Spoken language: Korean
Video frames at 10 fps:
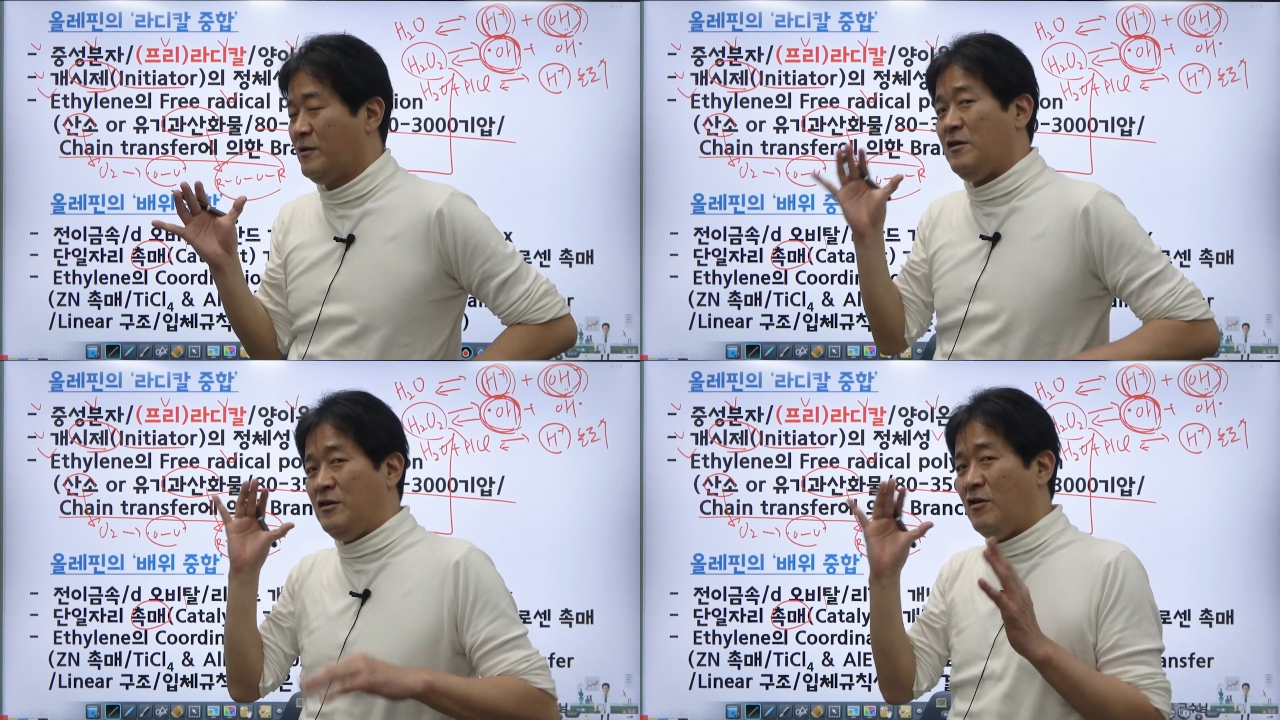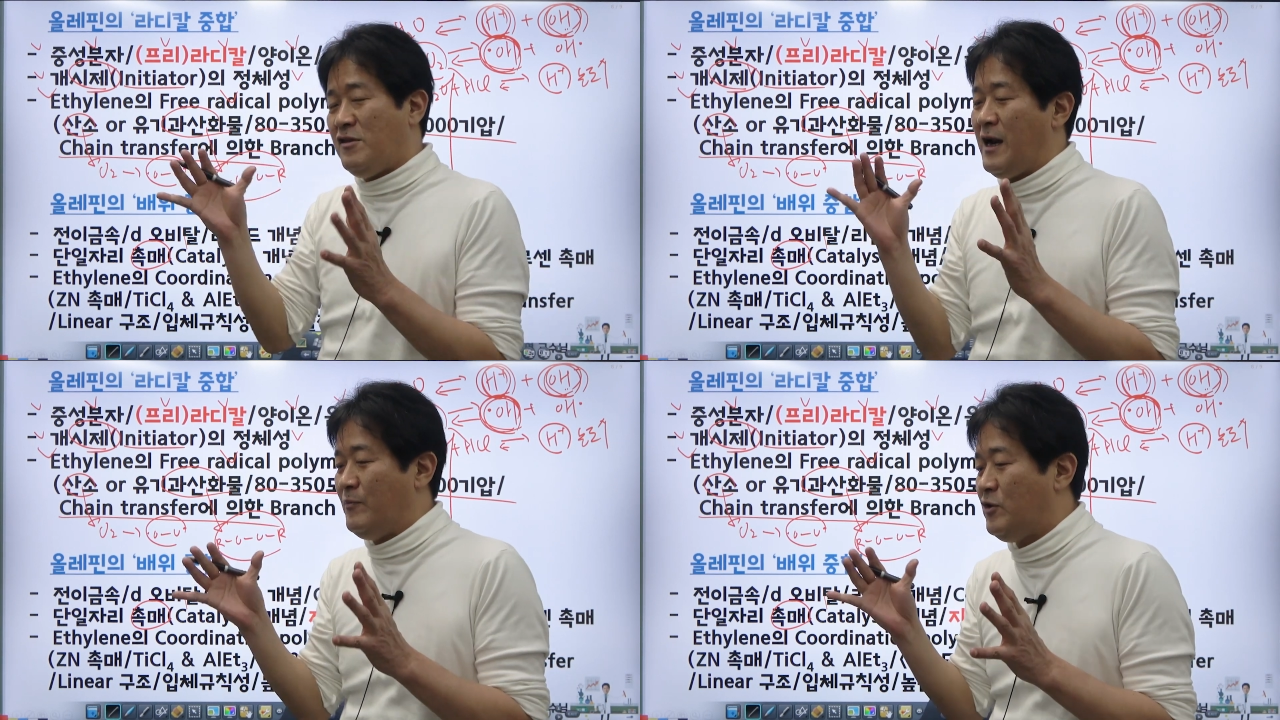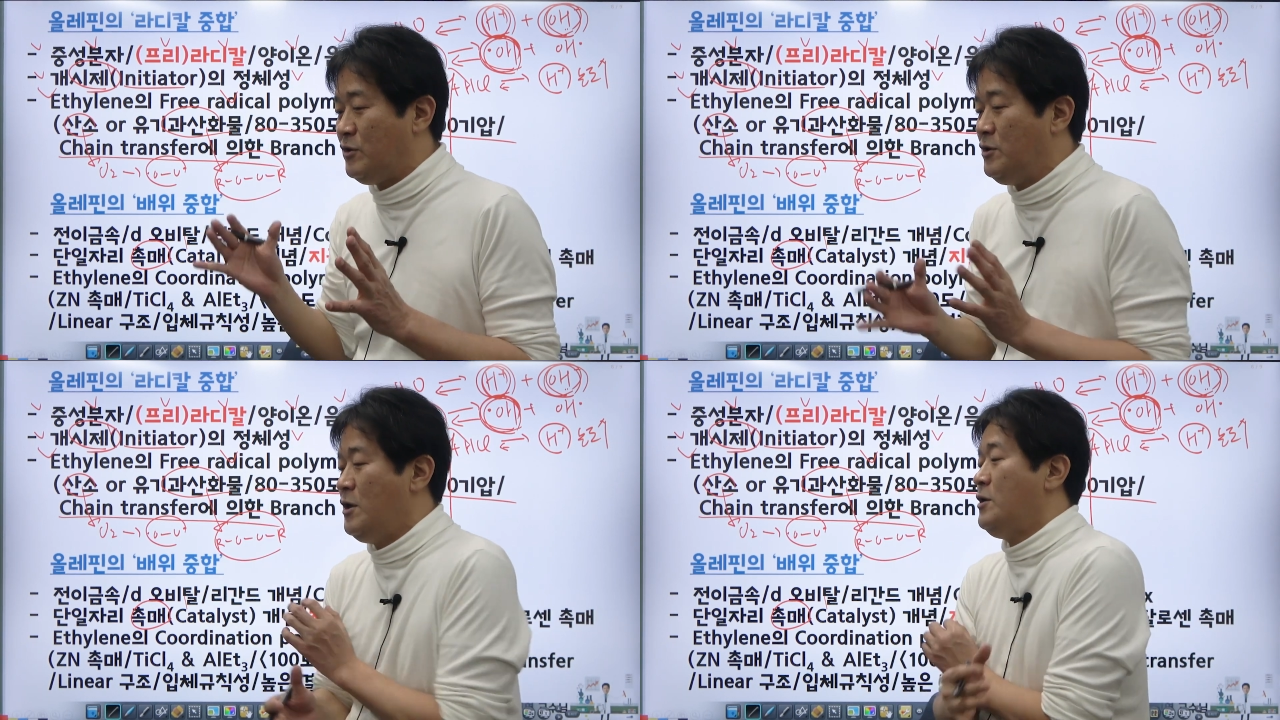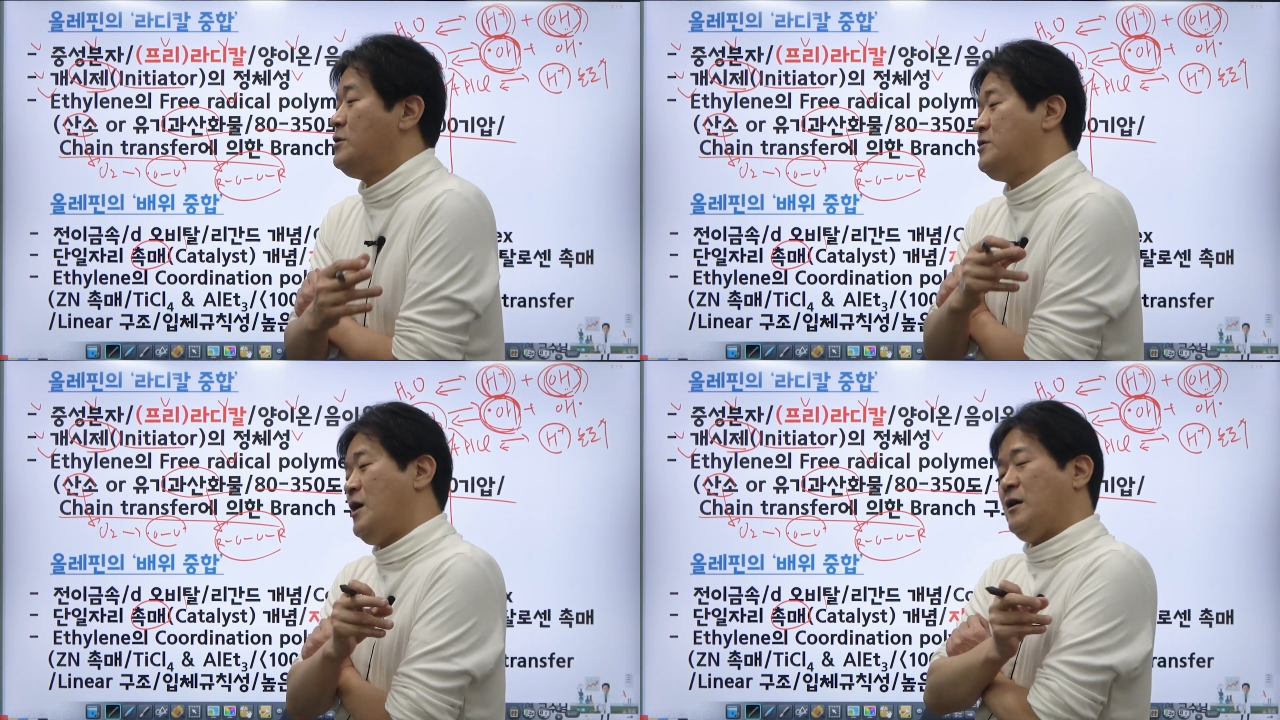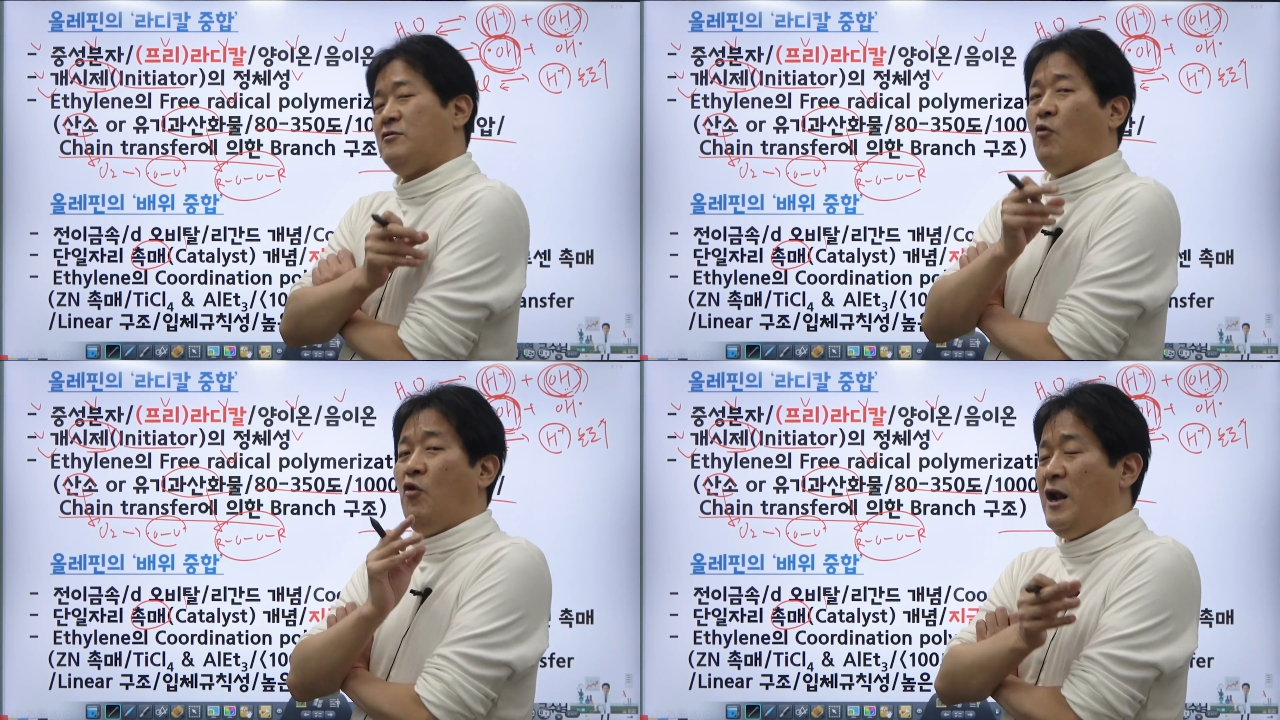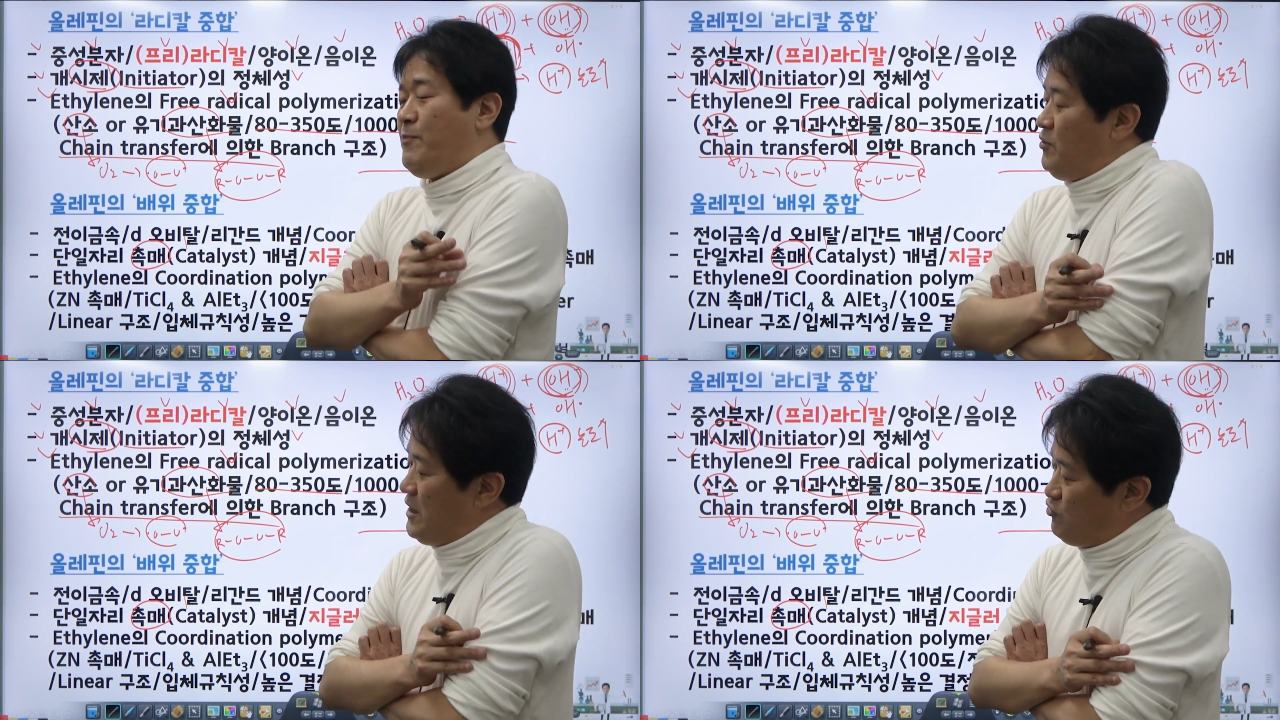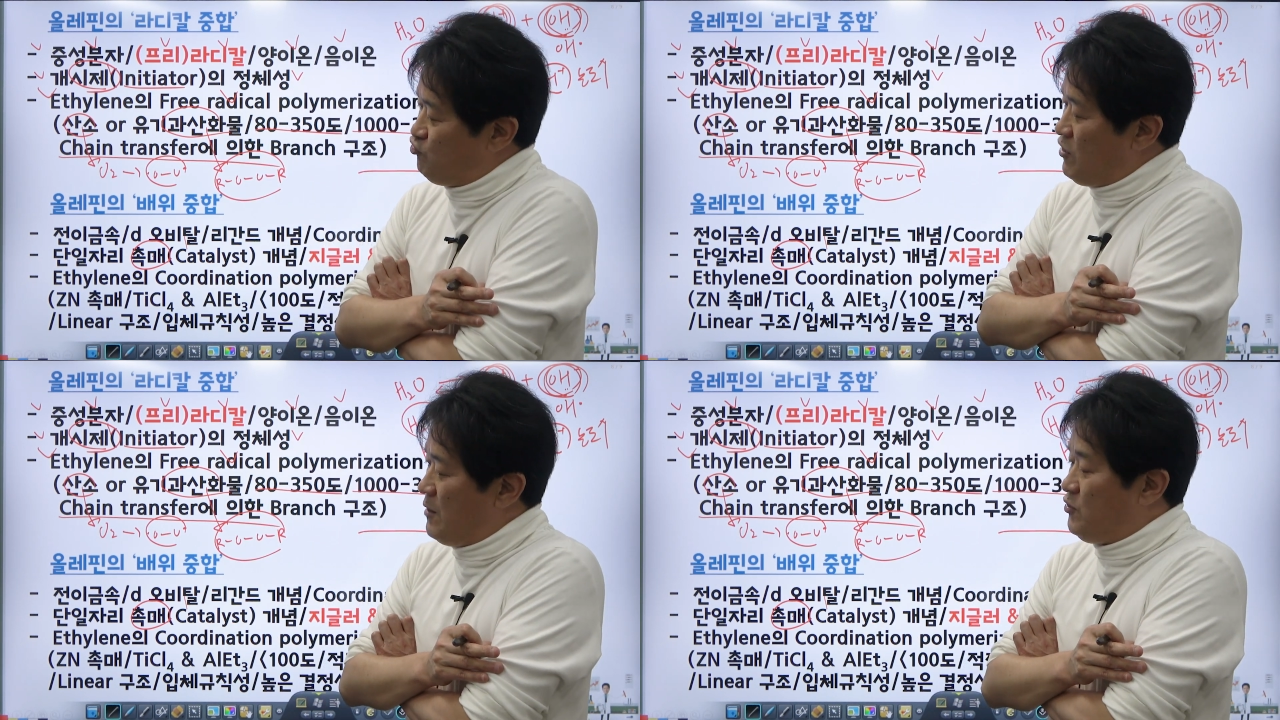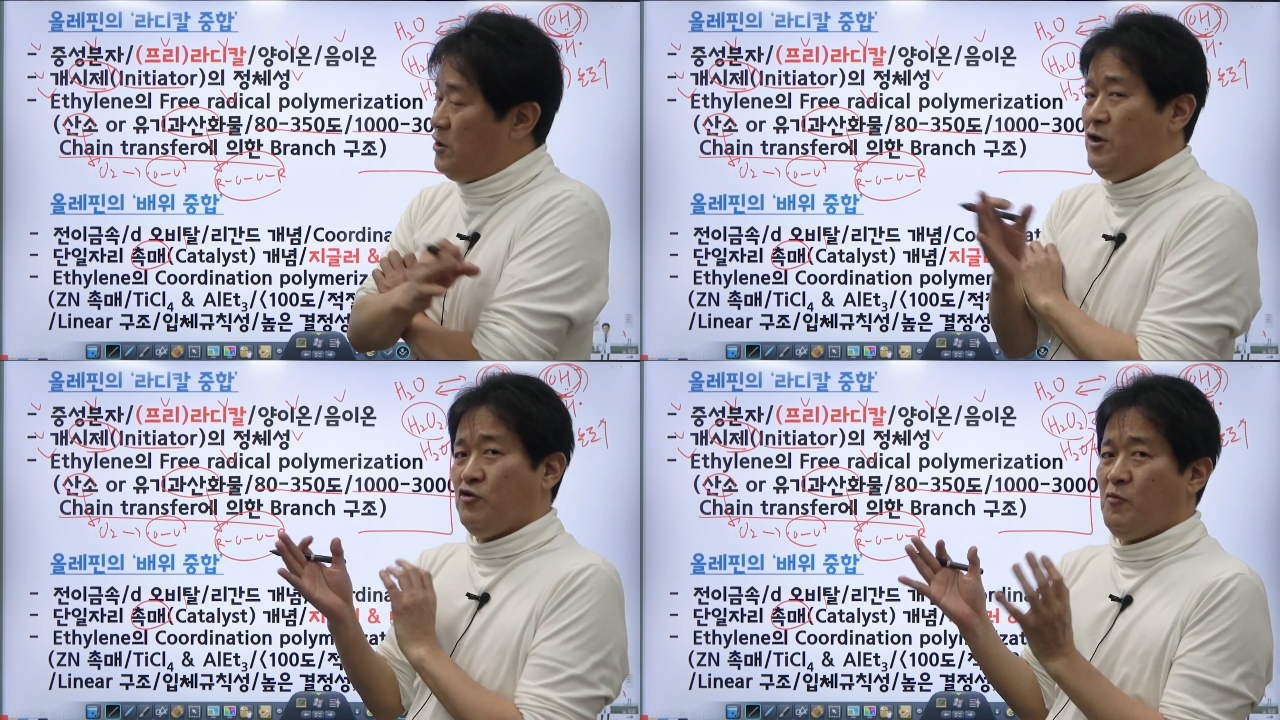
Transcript: 그래서 이런 사람들은 이제 그 올레핀의 중합을